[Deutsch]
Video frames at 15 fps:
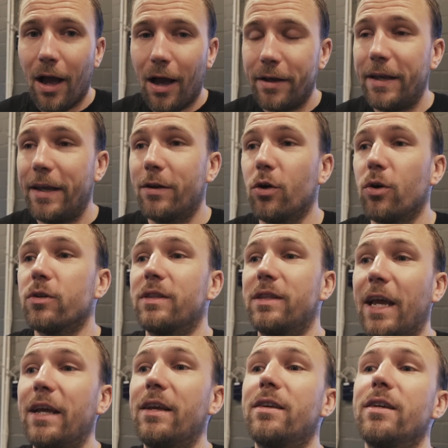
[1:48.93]
Jedoch
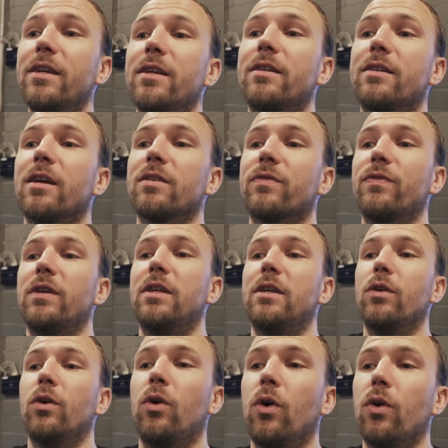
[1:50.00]
denke ich, dass wir hier
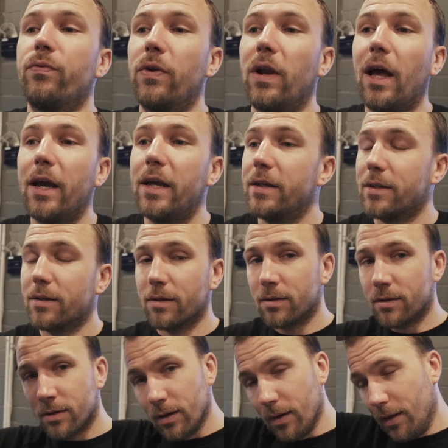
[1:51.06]
noch vielleicht
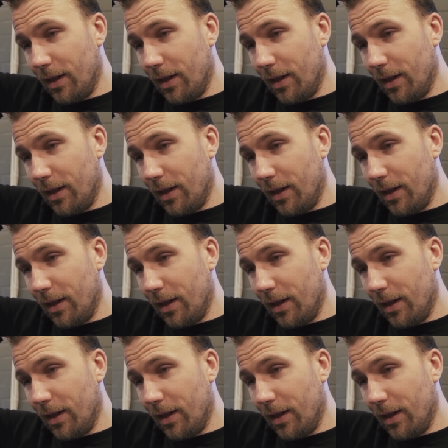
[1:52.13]
ein